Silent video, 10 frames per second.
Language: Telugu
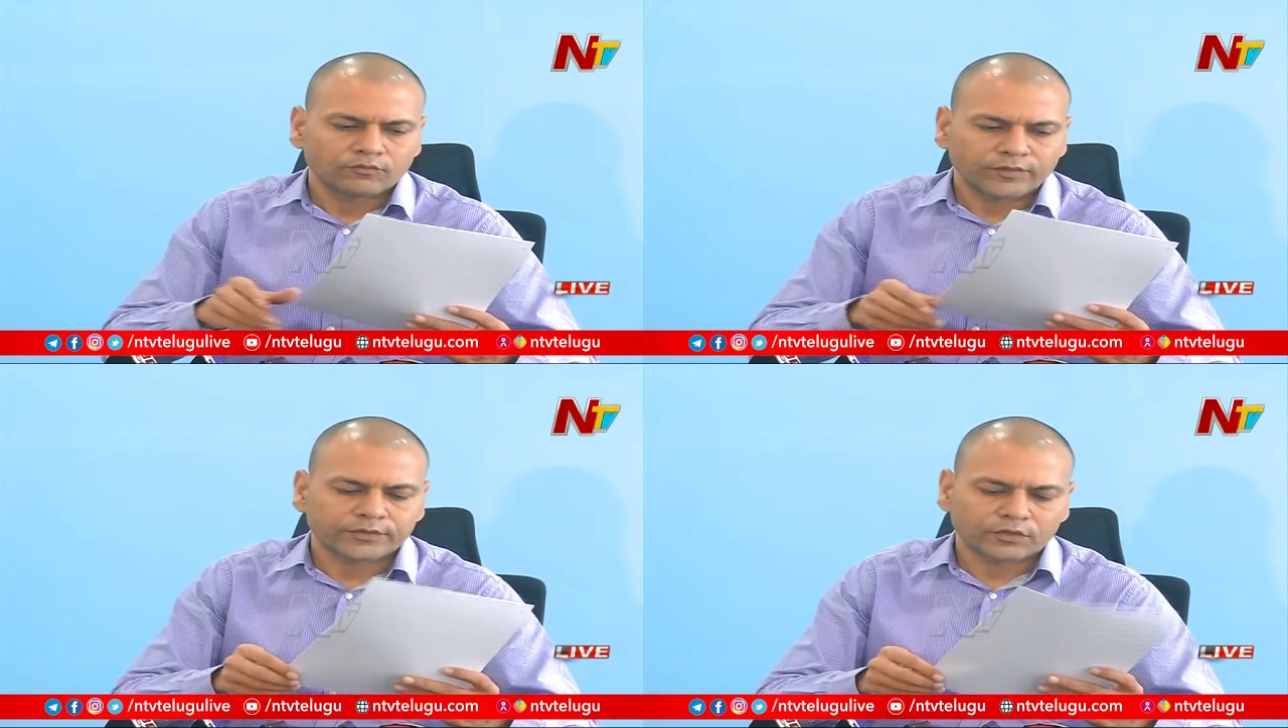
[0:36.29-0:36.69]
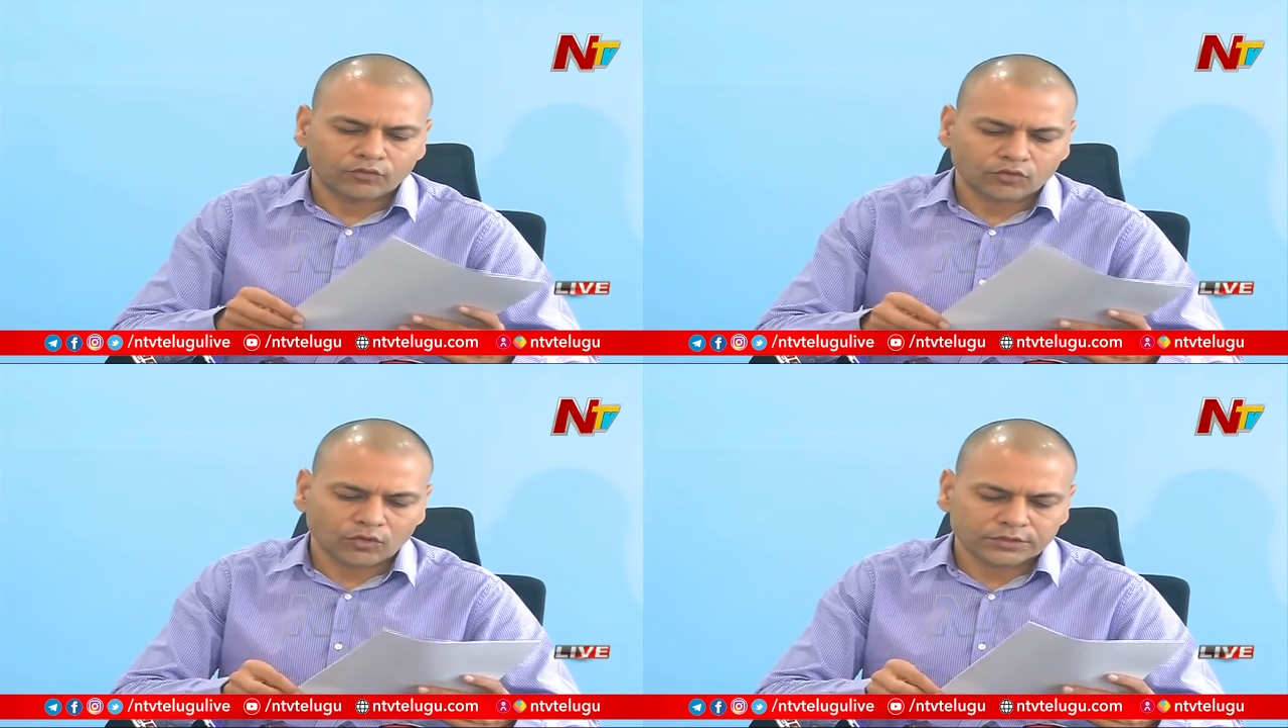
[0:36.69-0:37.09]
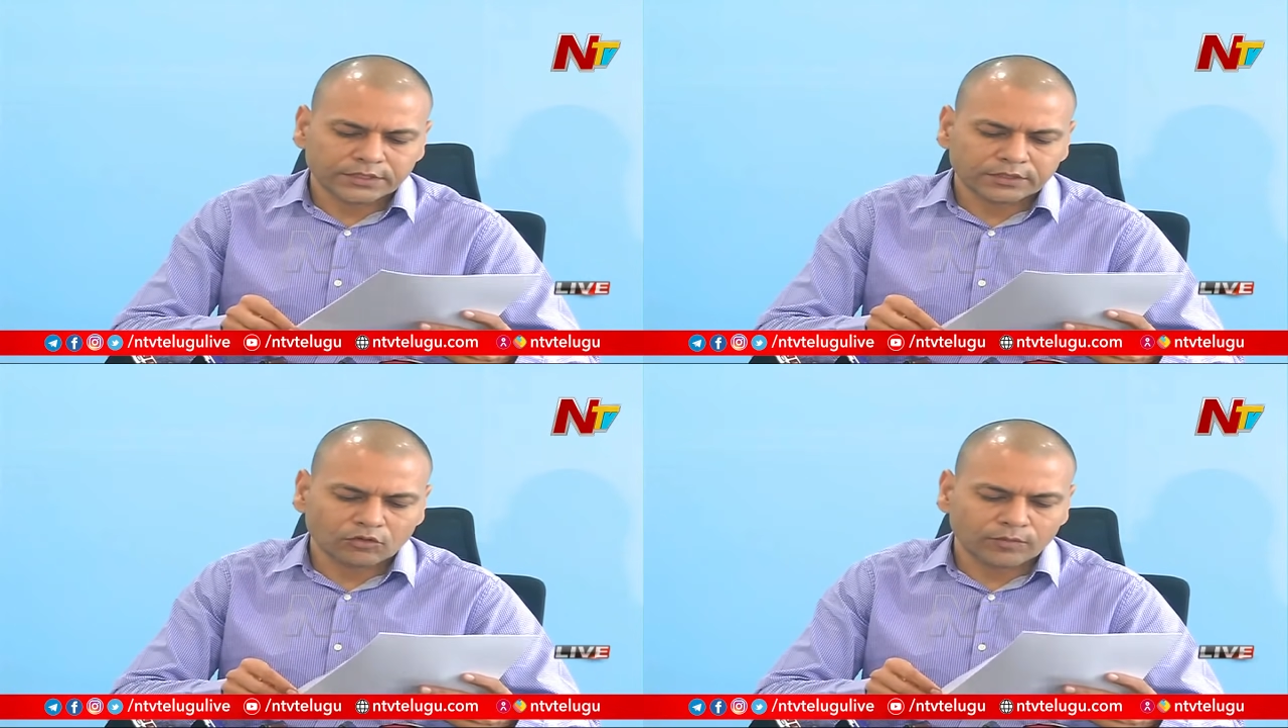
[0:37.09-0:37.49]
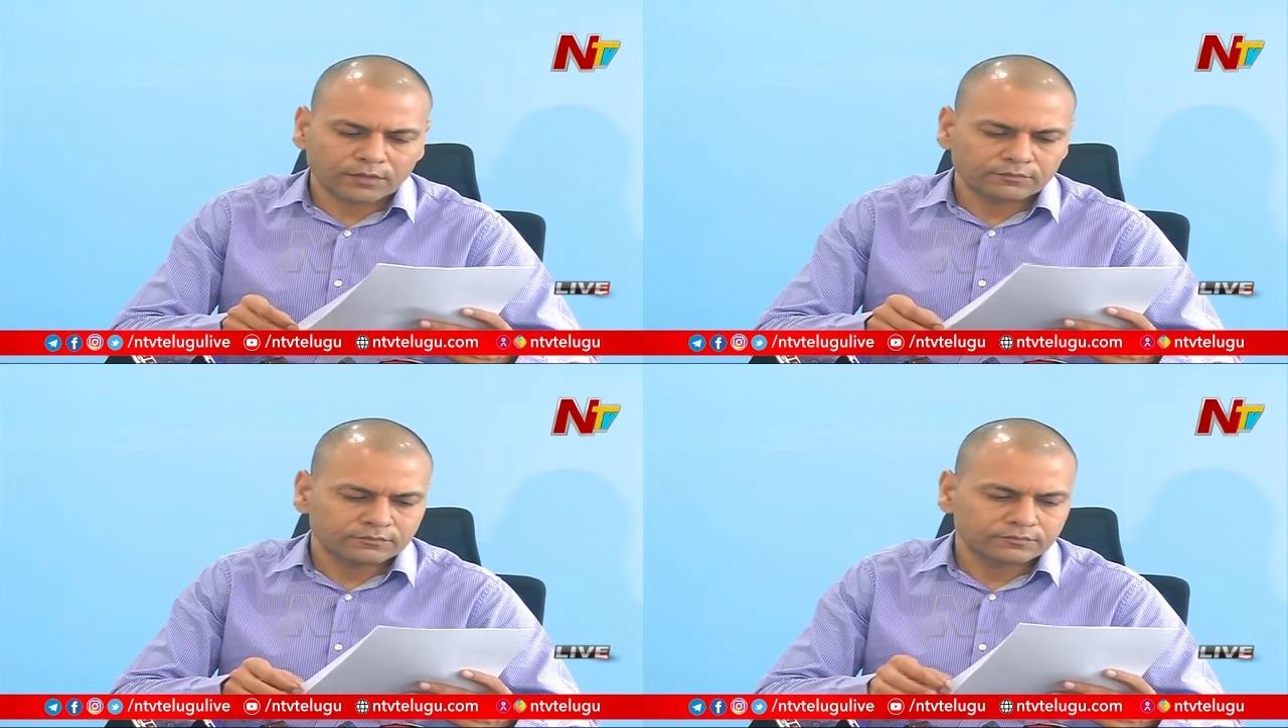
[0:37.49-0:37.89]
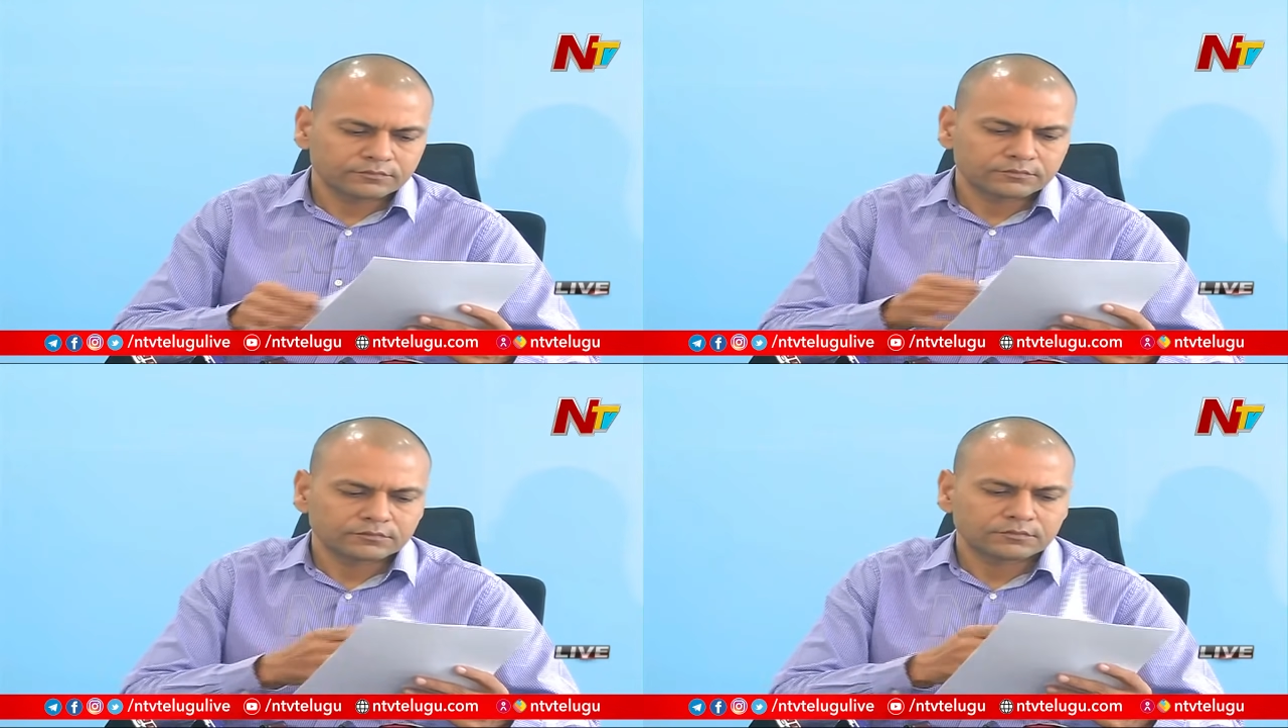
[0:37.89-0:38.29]
వన్ జీరో ఫోర్ కాల్ సెంటర్లు మనం
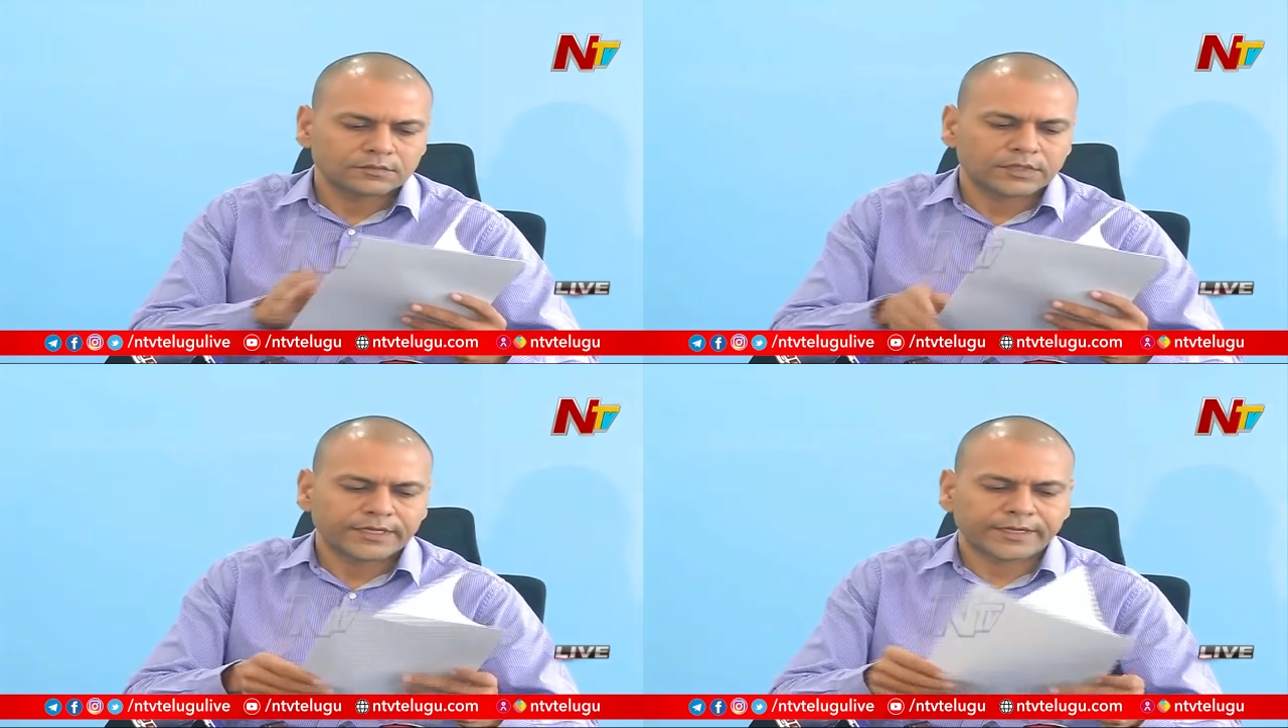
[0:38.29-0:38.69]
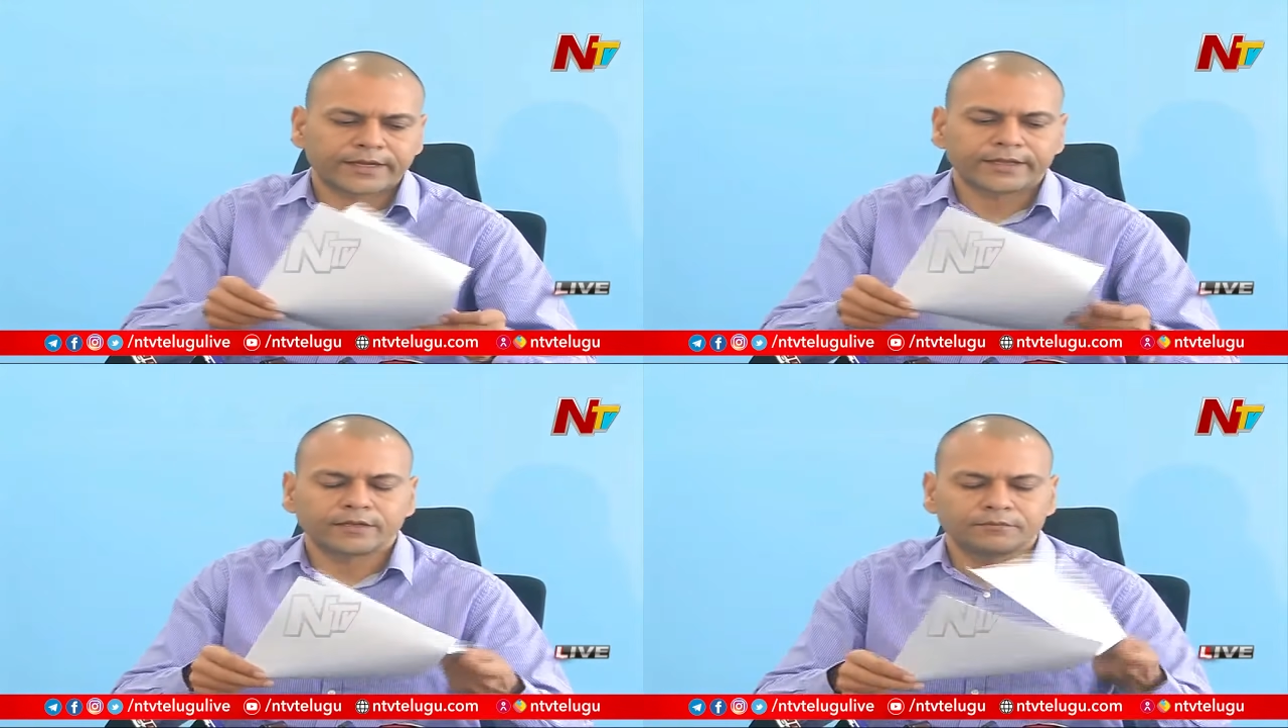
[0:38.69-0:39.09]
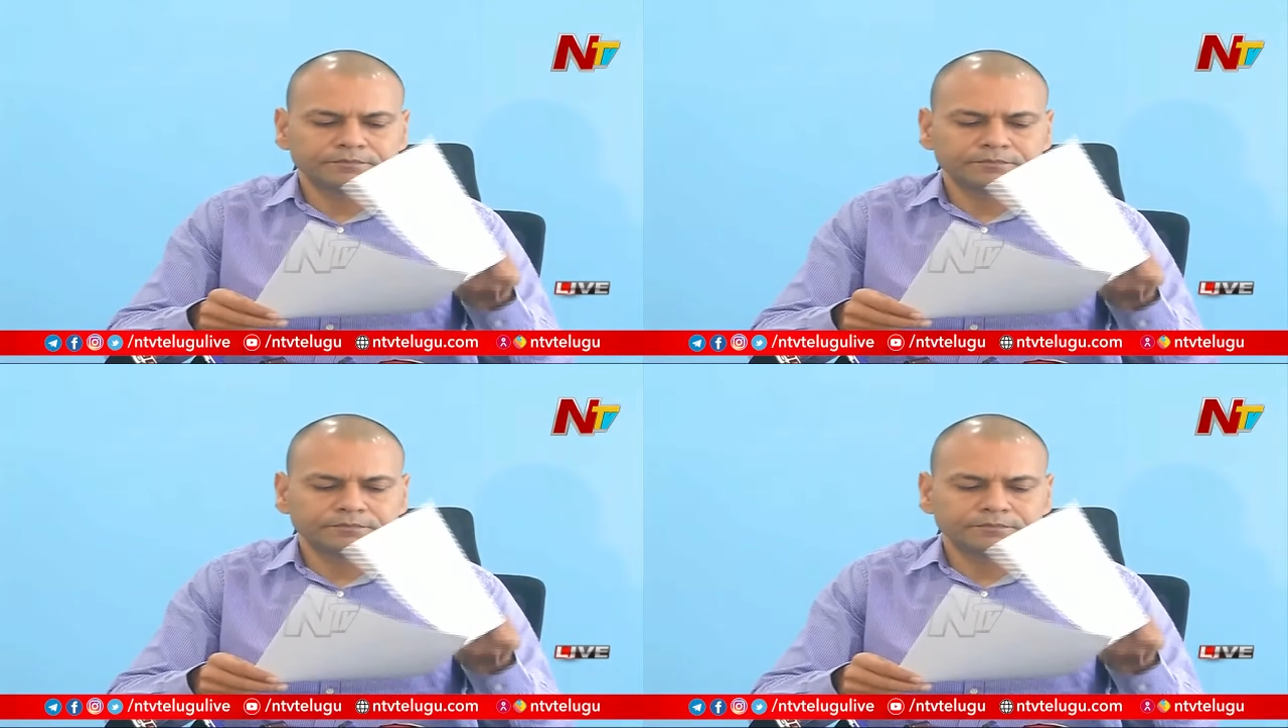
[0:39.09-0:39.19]
అటెండ్ అయినాం